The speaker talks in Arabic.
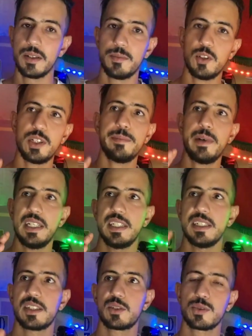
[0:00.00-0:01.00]
المهم ما
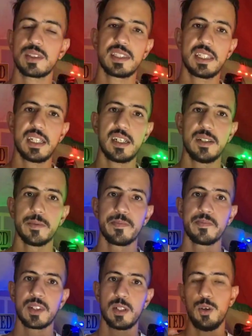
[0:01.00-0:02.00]
عليناش وصلنا
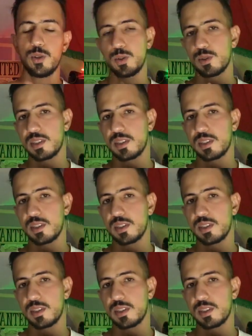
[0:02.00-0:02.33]
للحدود